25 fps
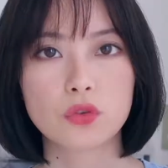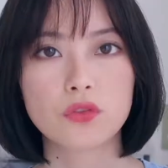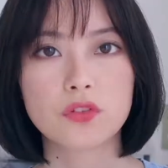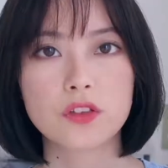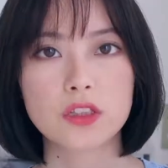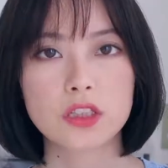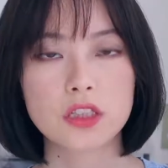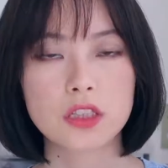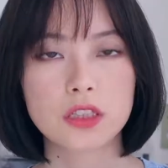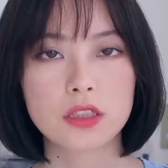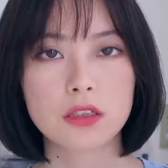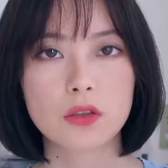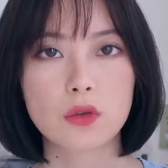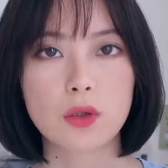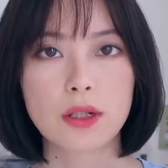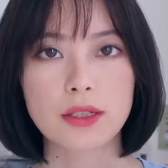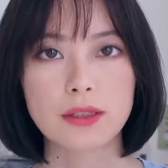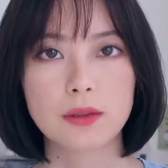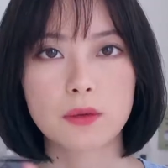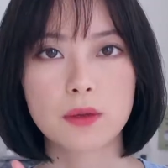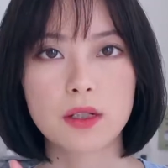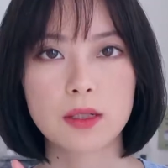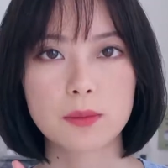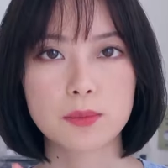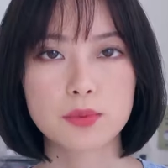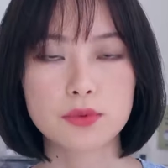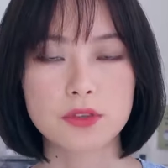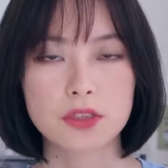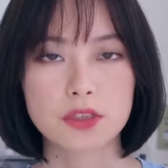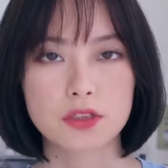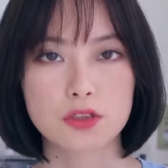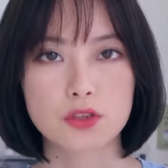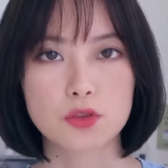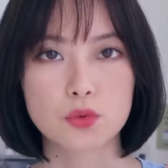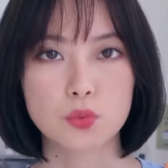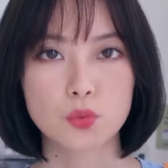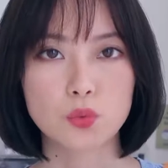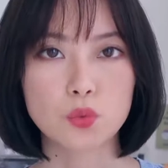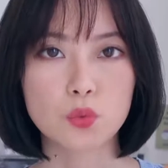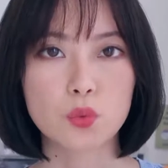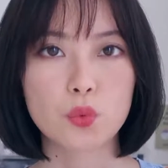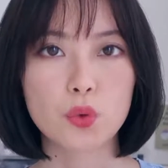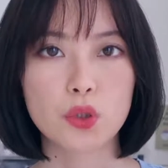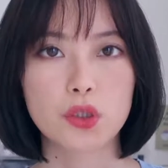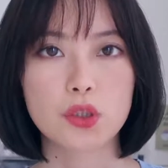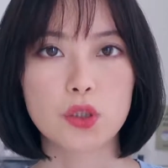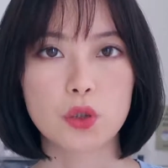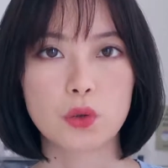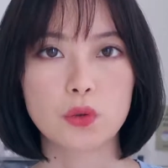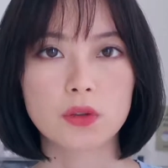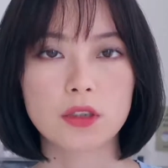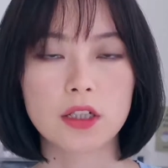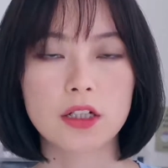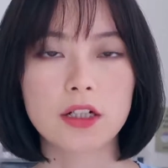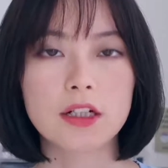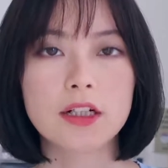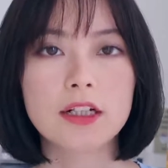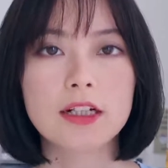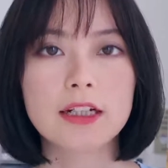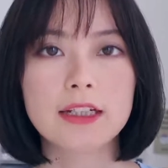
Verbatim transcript: 多芬这一款的话，不仅是无硅油的，